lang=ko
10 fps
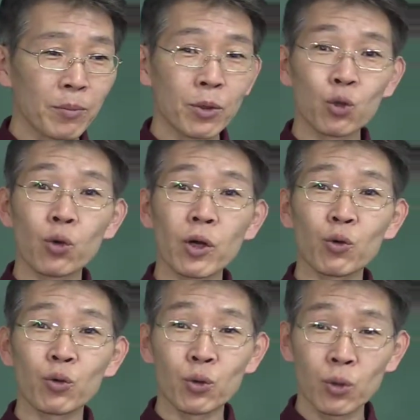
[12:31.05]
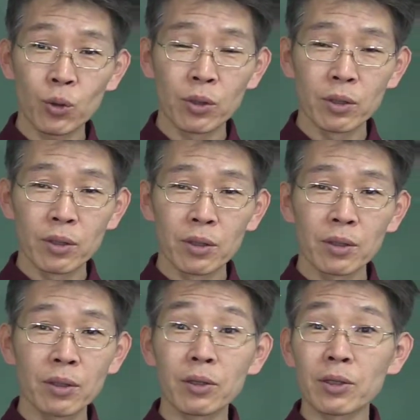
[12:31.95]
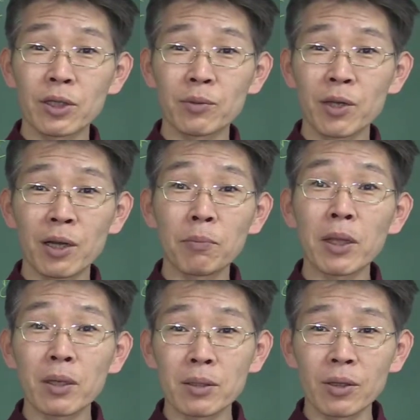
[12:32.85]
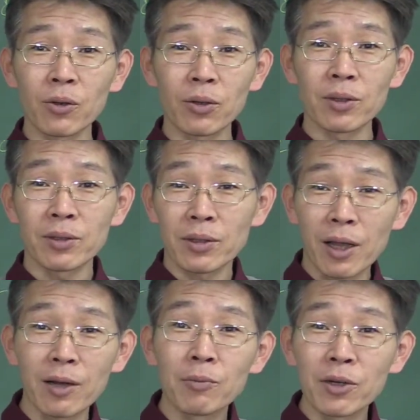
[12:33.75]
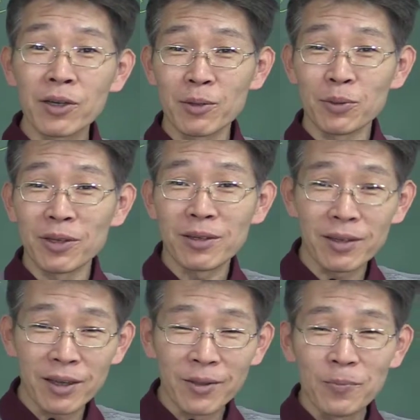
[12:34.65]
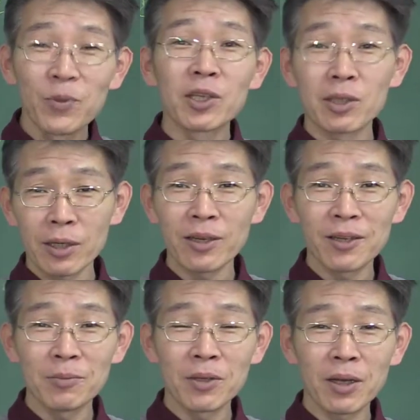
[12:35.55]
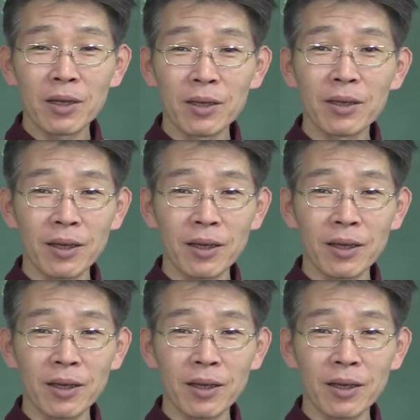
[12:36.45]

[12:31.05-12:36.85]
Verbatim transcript: 뭐 좋아요, 구독, 근데 그걸 지금 제가 빼놨어요. 그 다음 거에서부터는 그게 실릴 겁니다.